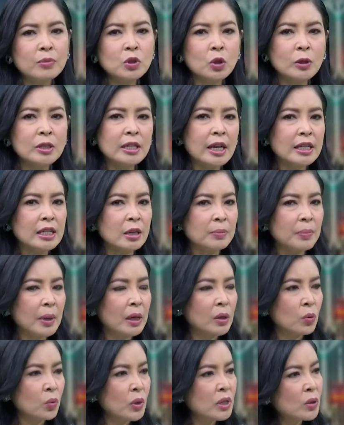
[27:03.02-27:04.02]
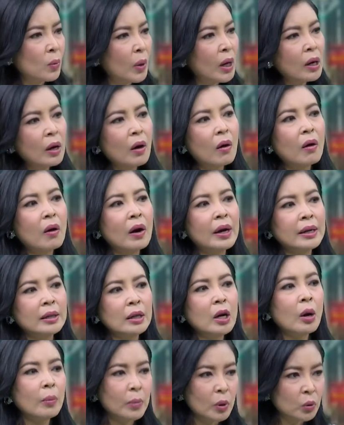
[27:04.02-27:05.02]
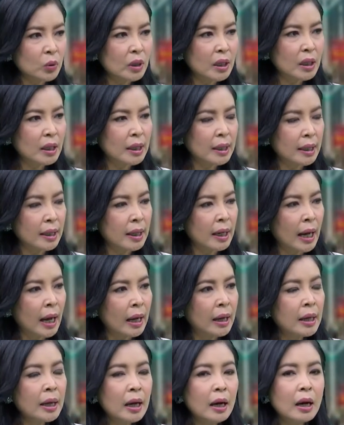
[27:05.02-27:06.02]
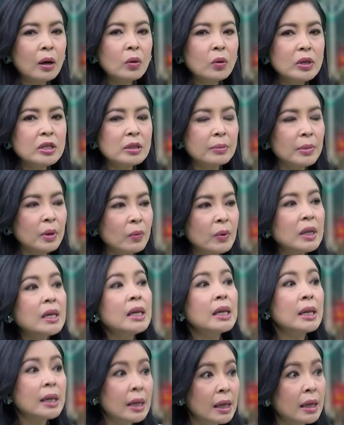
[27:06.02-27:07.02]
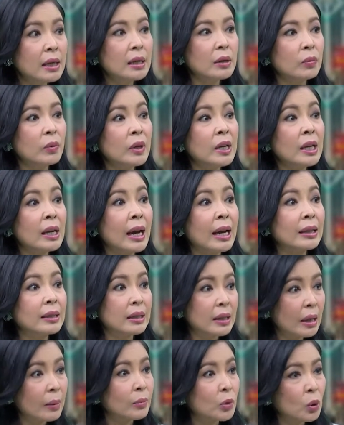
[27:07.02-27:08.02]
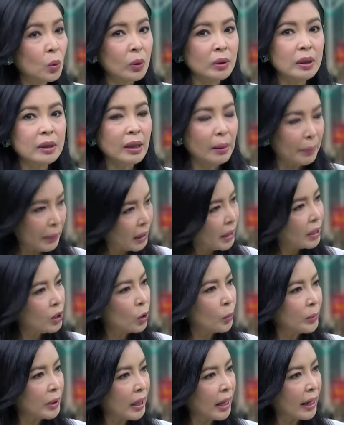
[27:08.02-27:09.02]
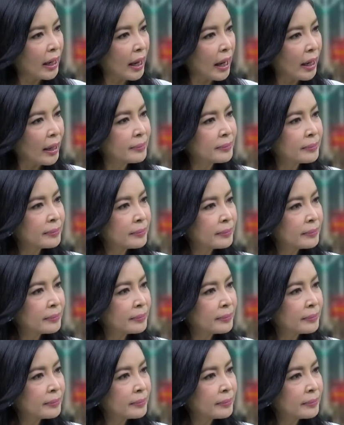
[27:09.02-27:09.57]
พสนใจอยากเป็นวิศวกรคอมพิวเตอร์อย่างเงี้ยค่ะเขาควรจะมีวิธีคิดหรือวิธีการเตรียมตัวตั้งแต่มัธยมยังไงคะ